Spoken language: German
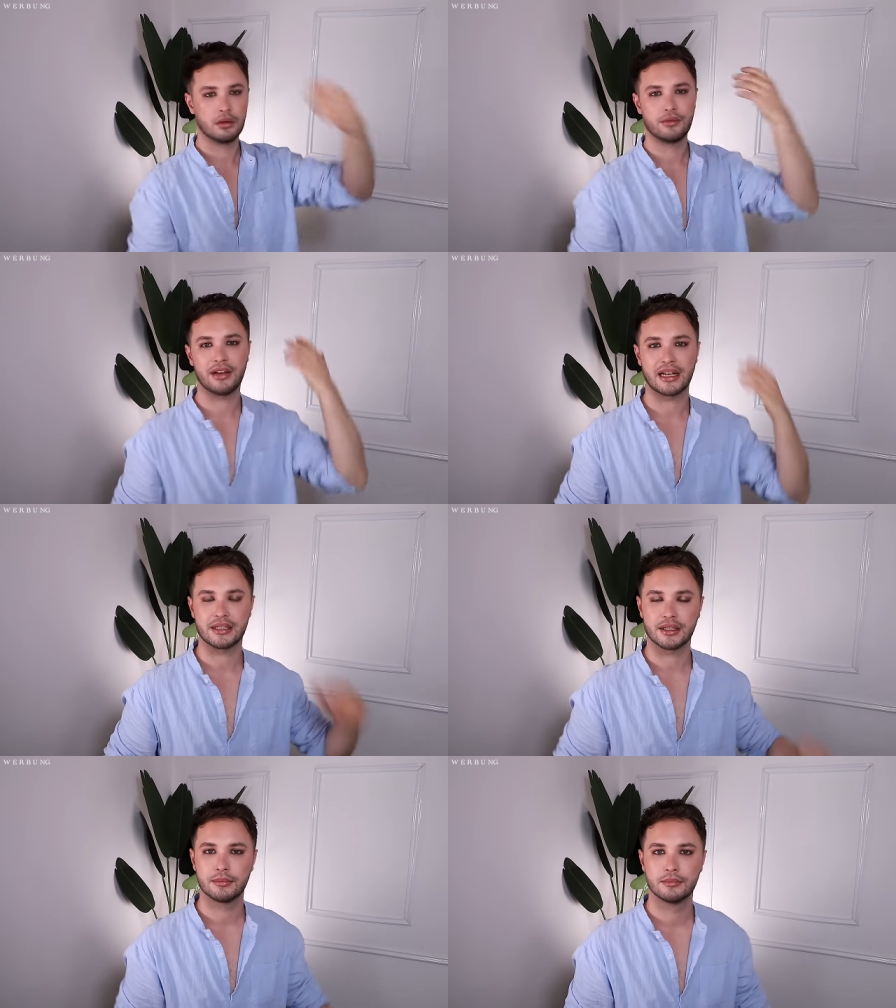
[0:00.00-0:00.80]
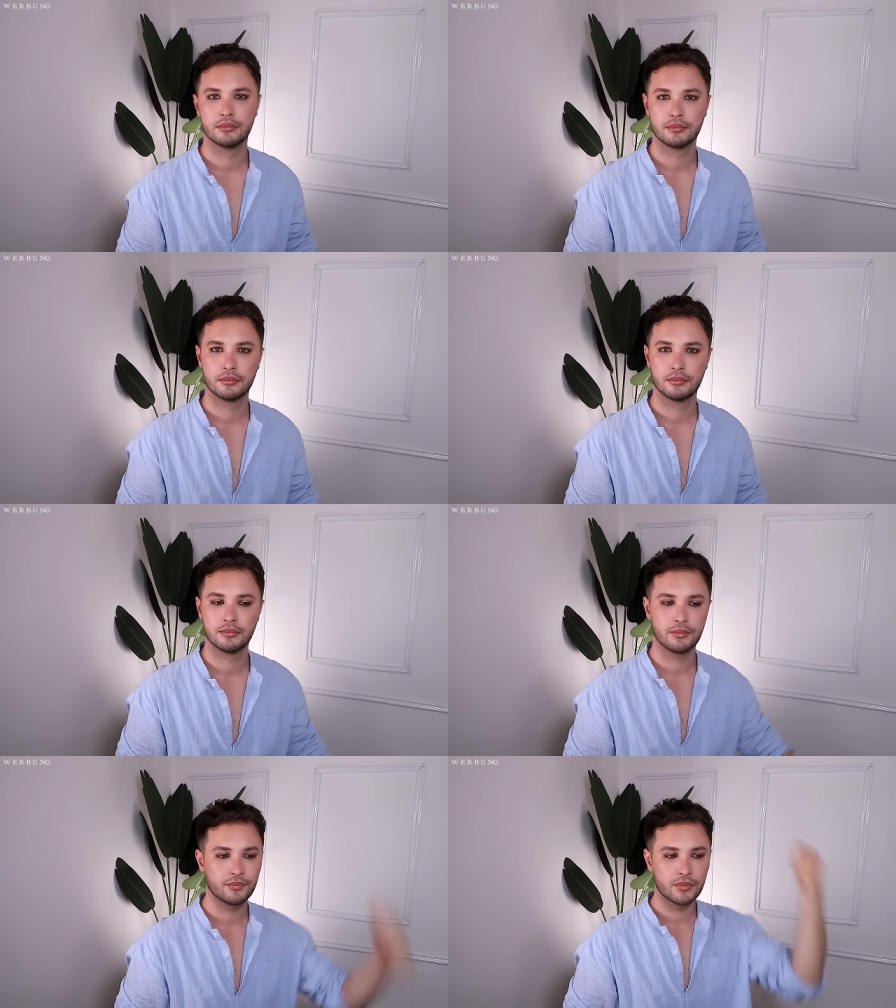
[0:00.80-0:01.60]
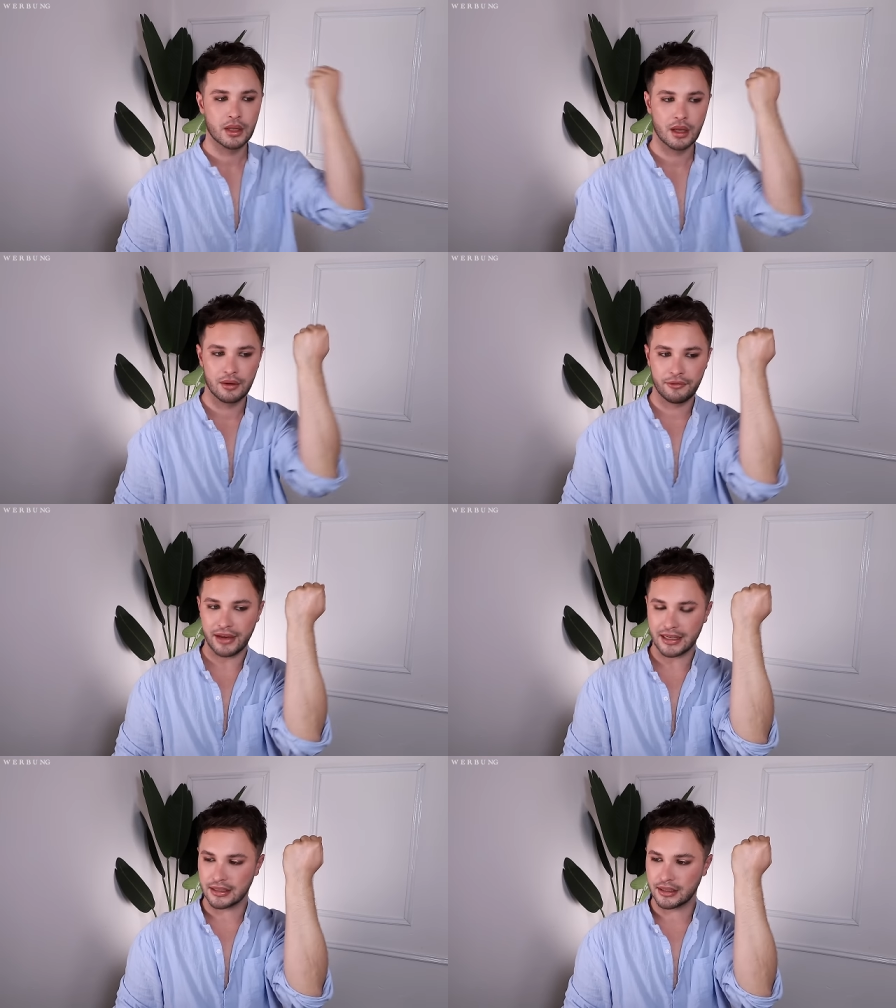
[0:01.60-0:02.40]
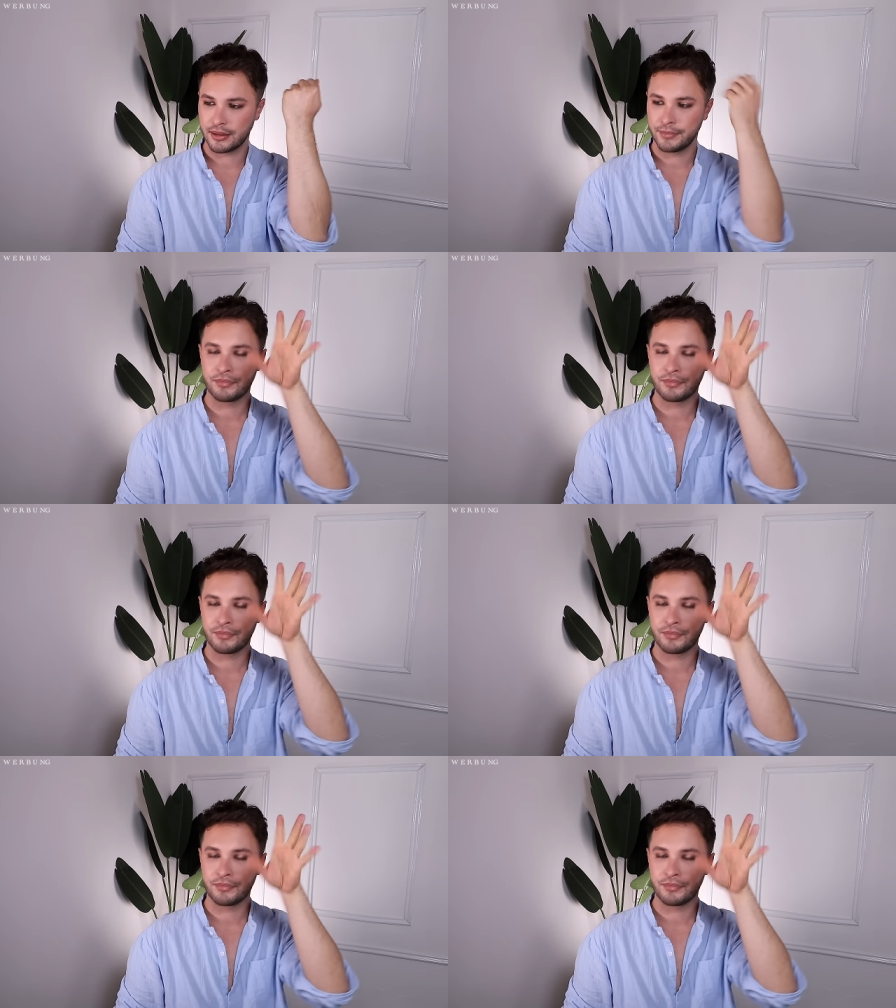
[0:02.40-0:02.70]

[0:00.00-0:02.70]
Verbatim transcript: Fertig. Fertig.